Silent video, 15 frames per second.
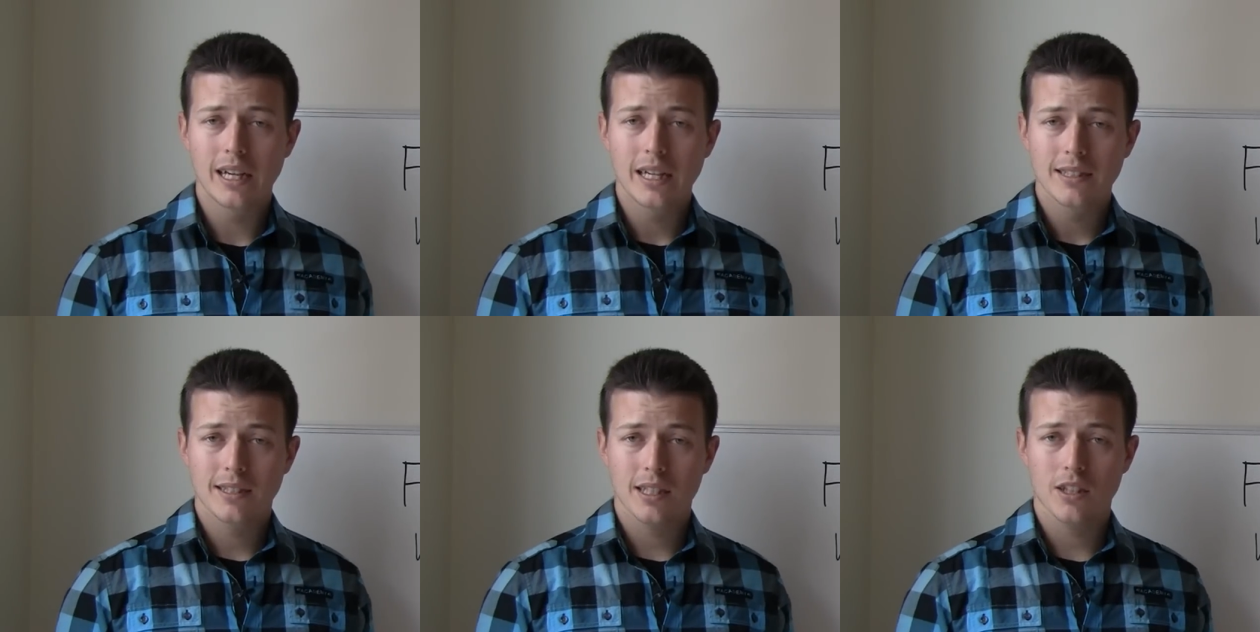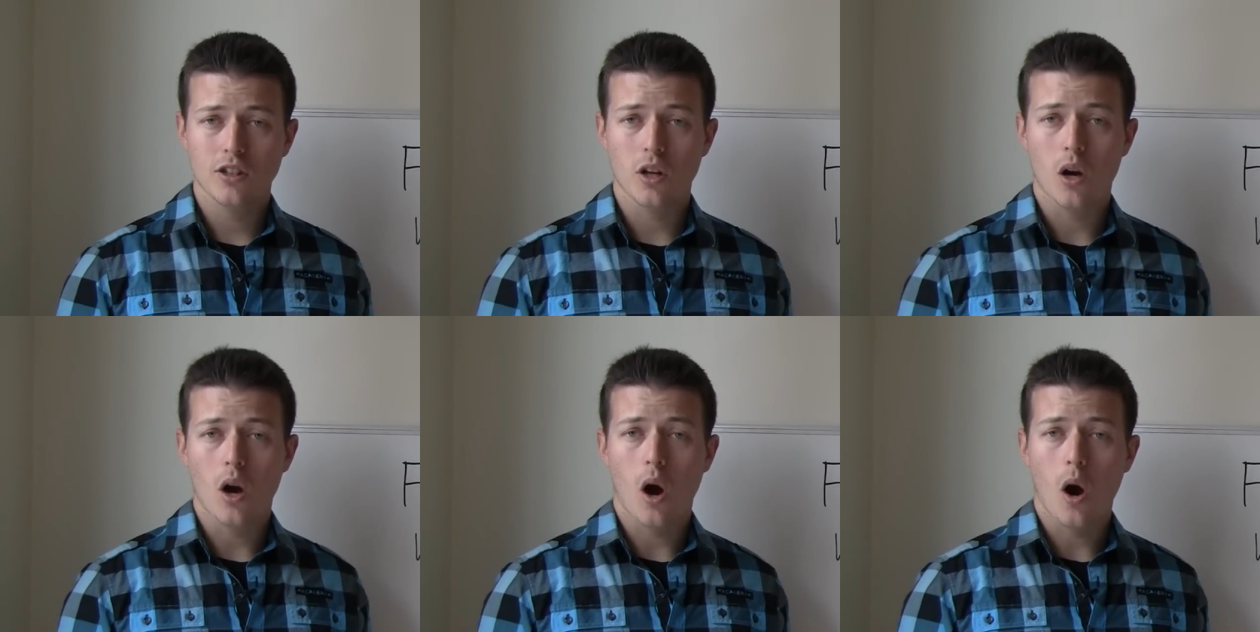c'est
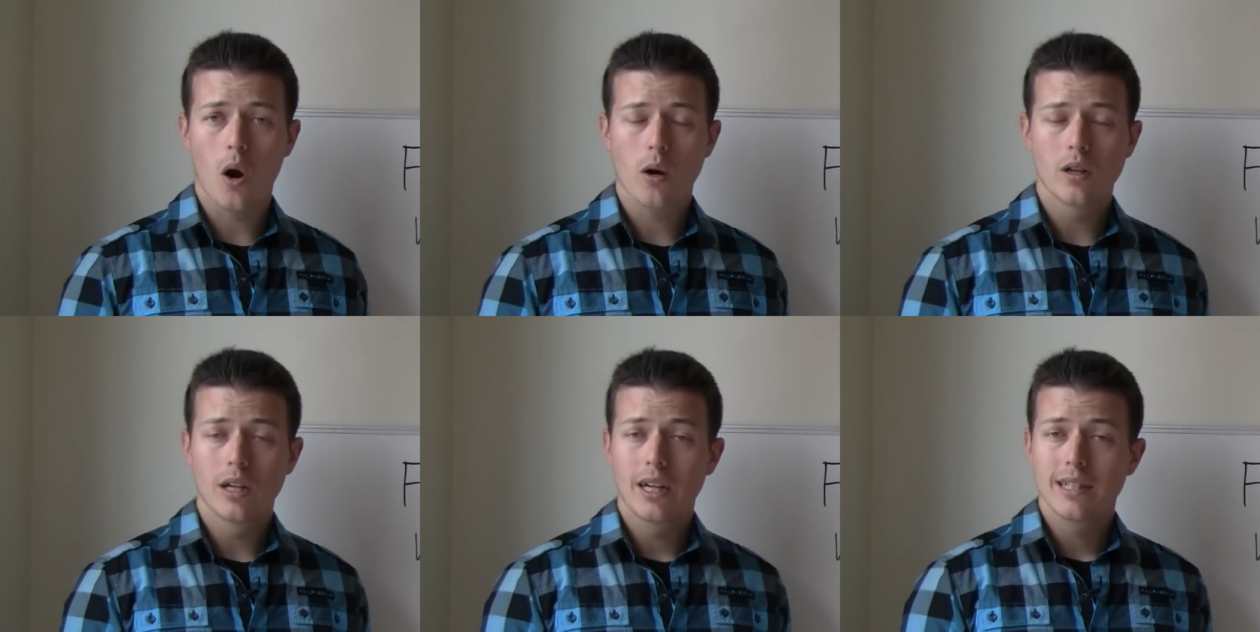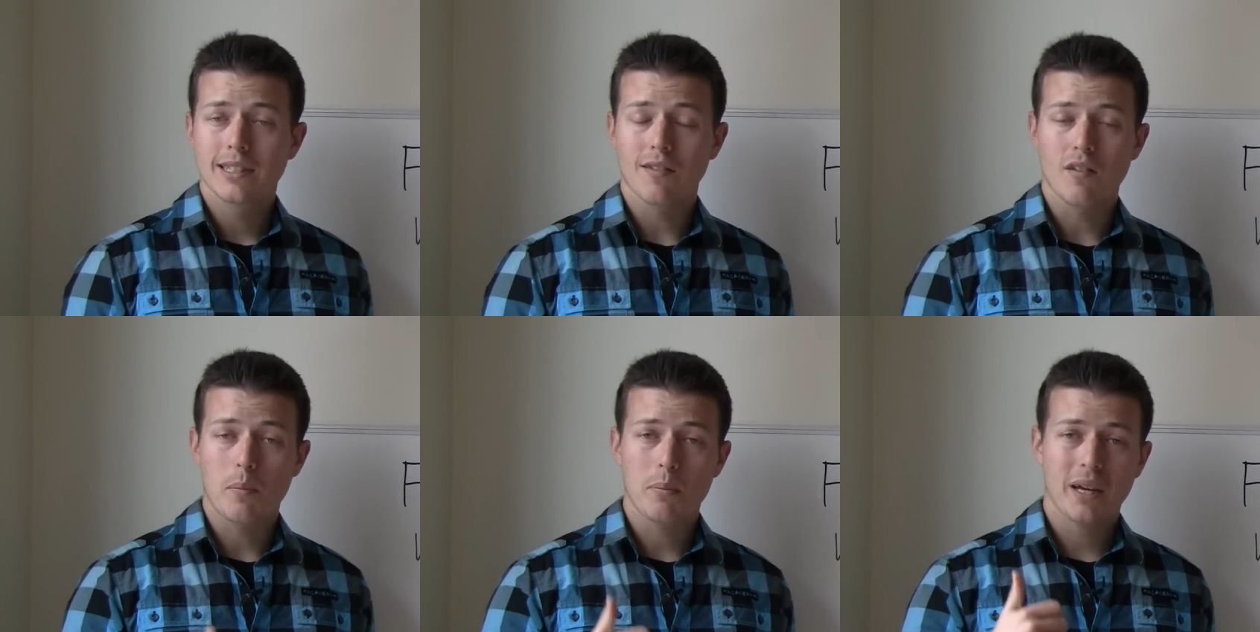de 1,
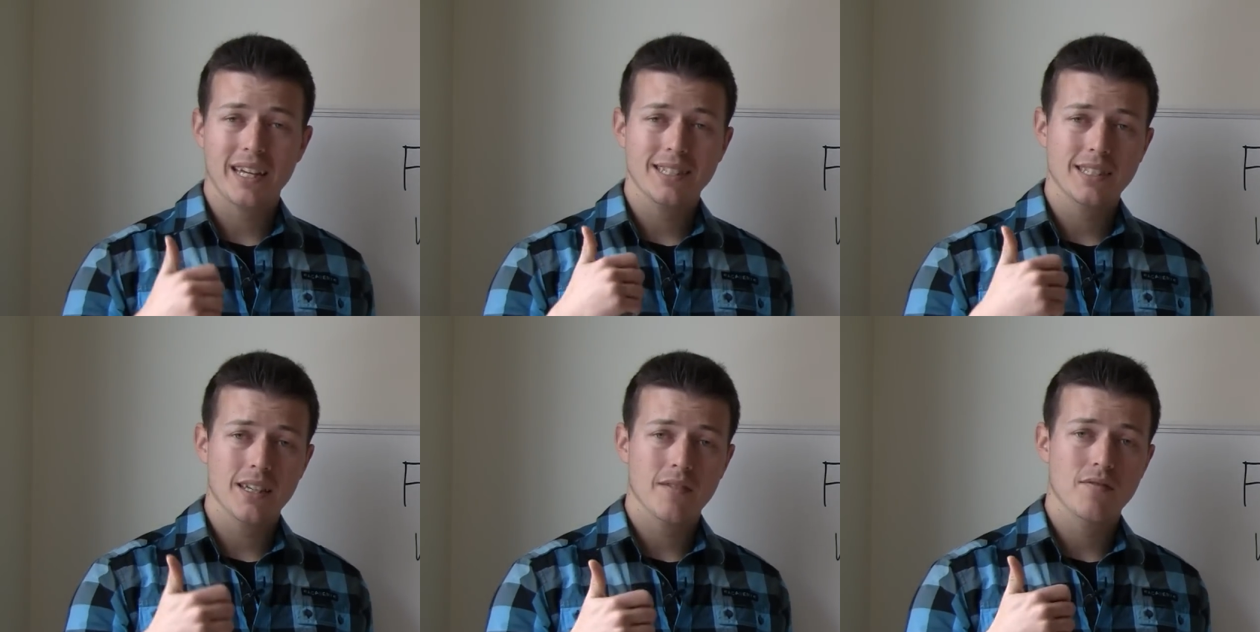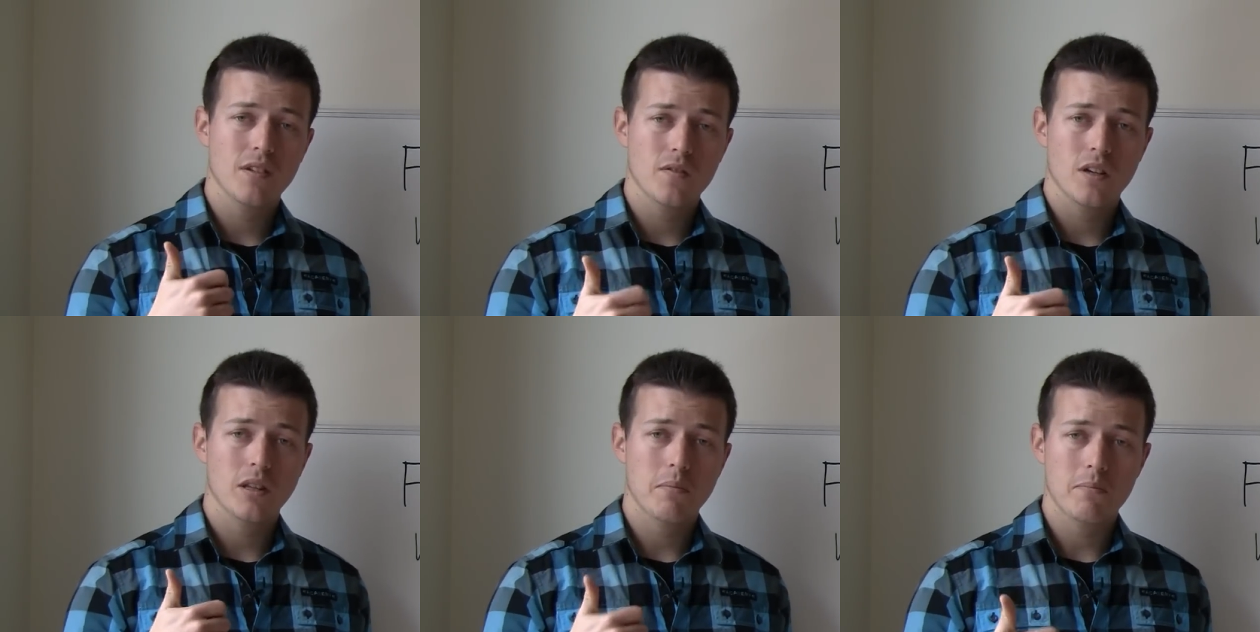ça va préserver
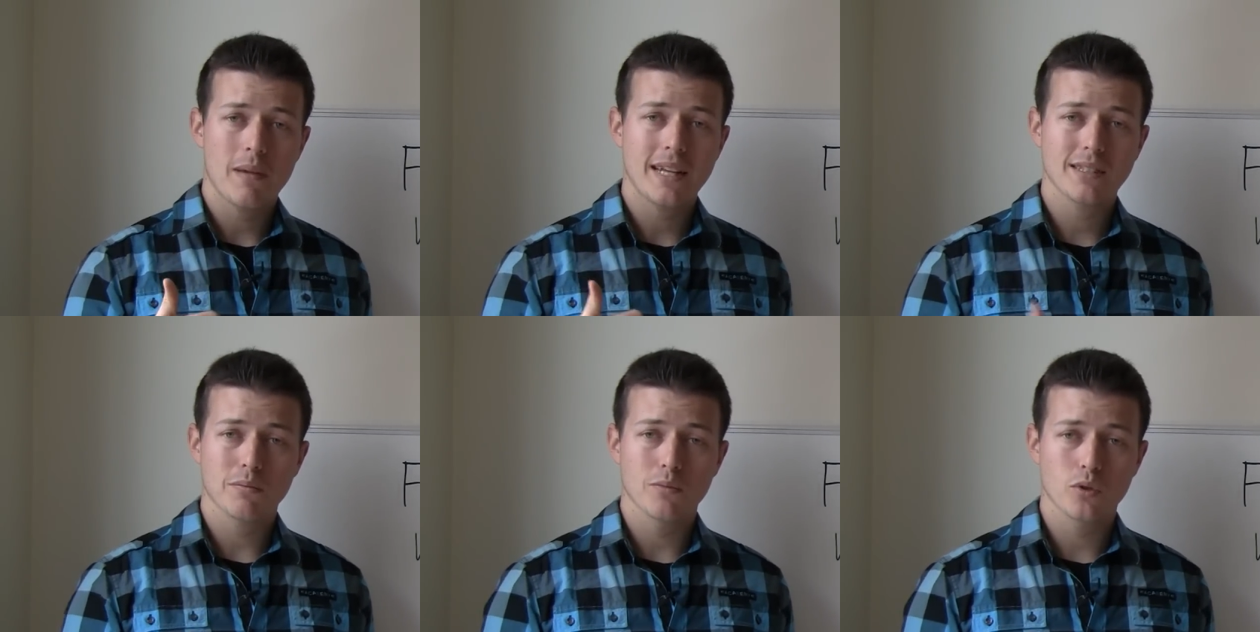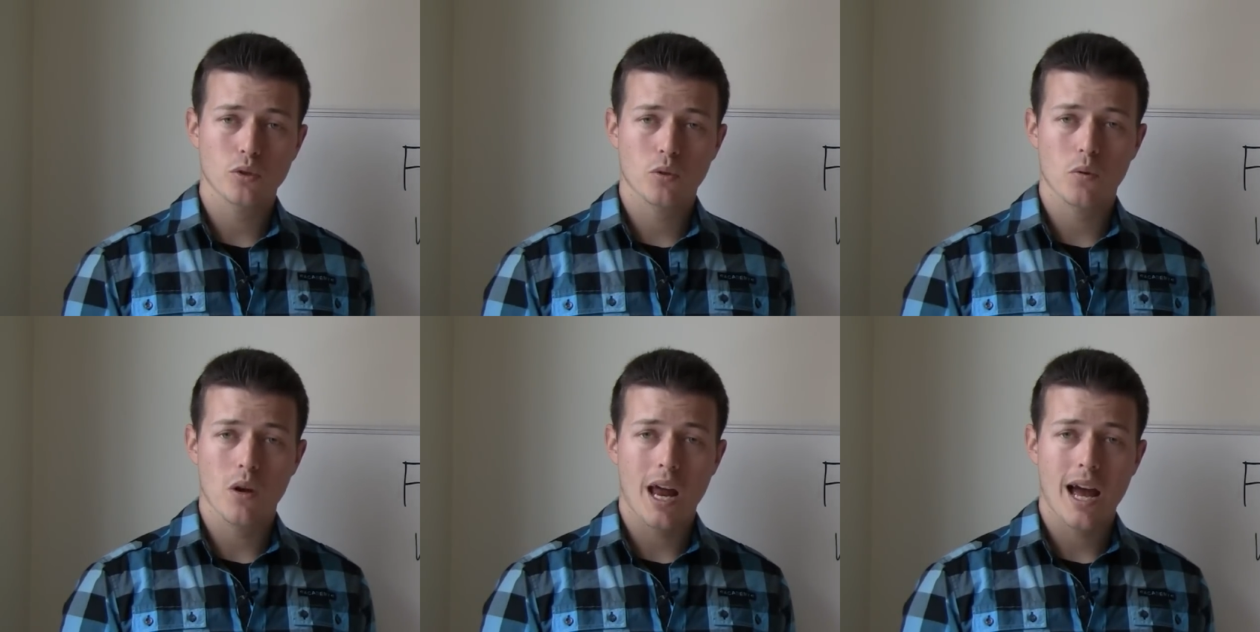votre masse
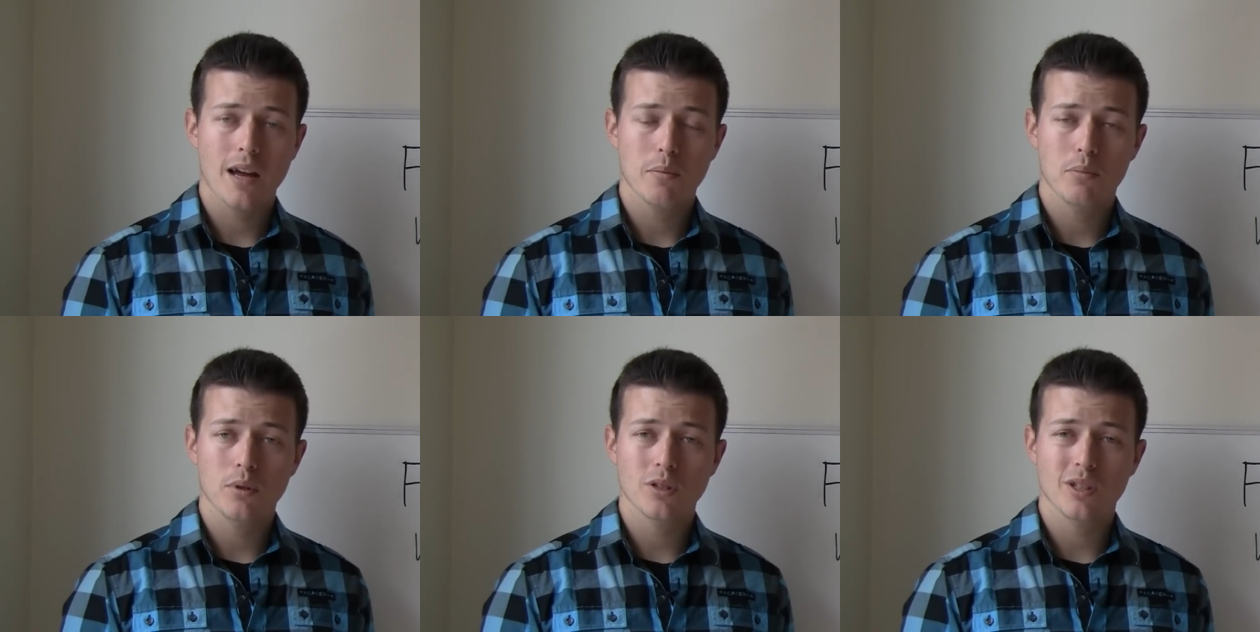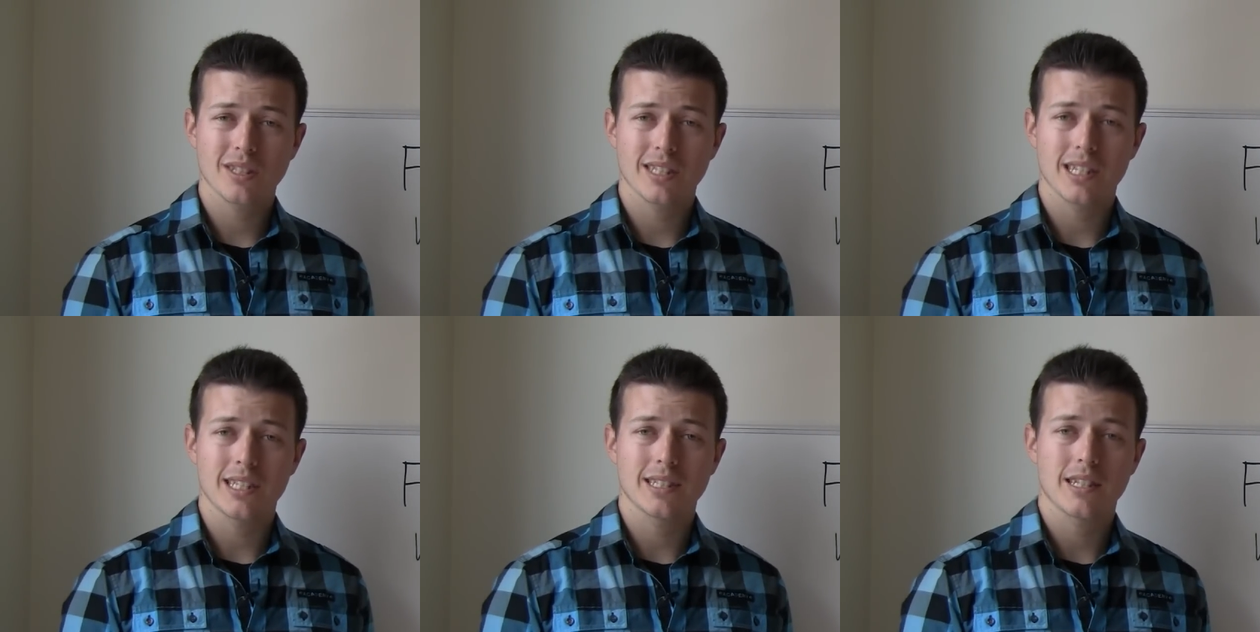musculaire puisque
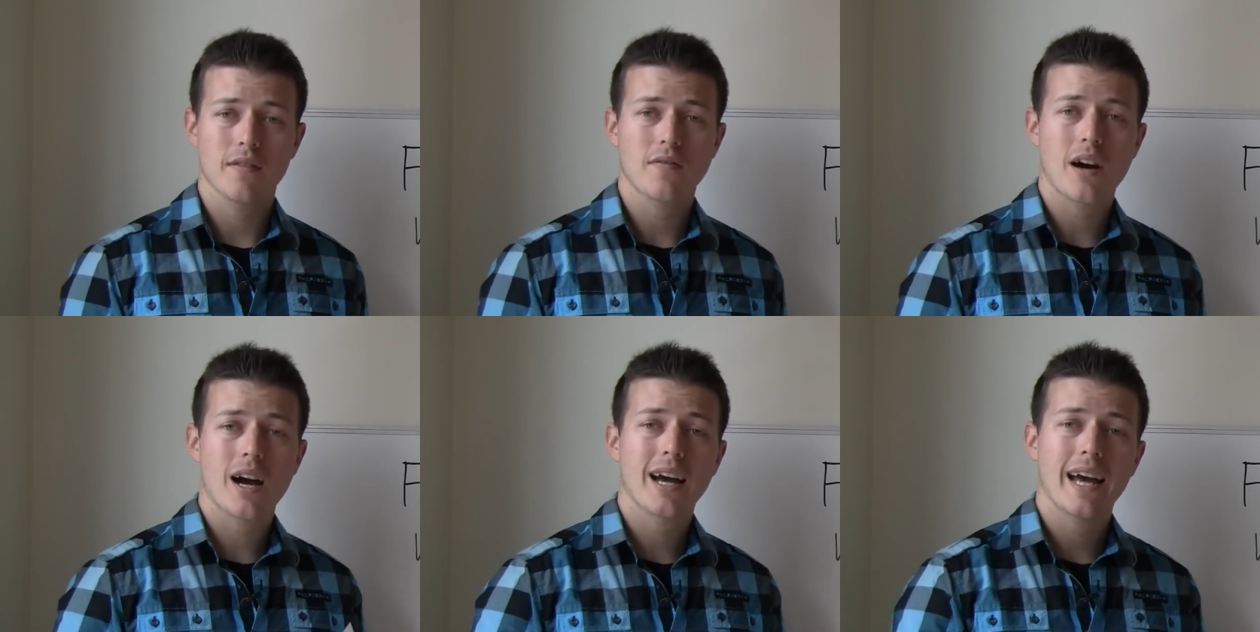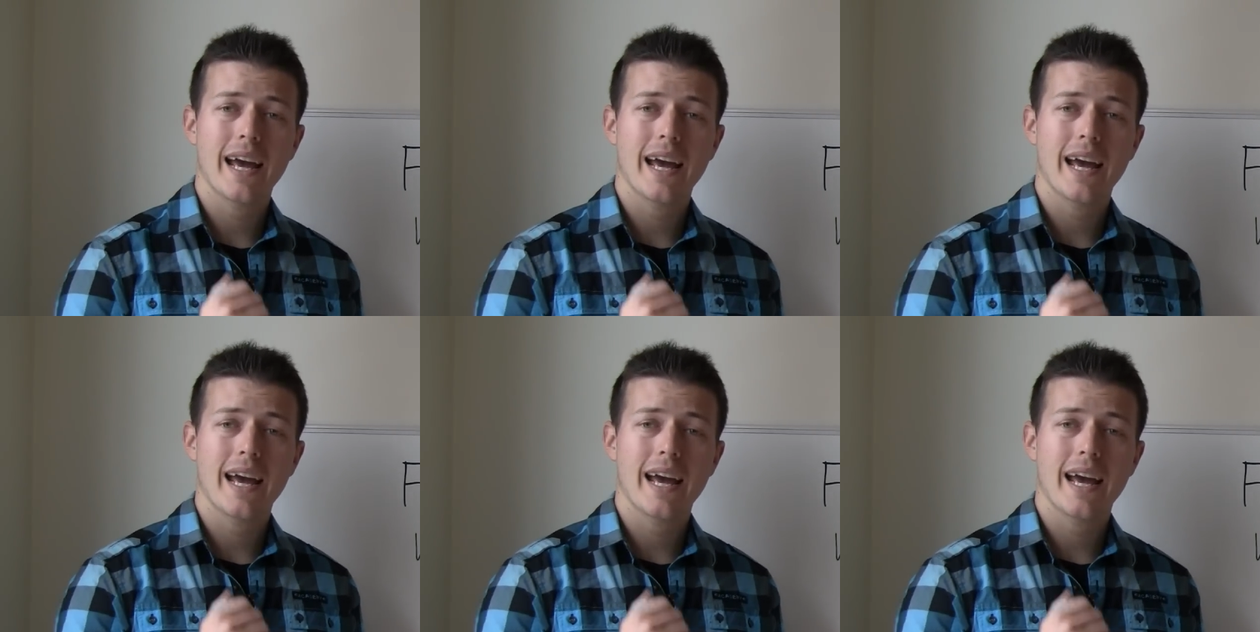c'est des efforts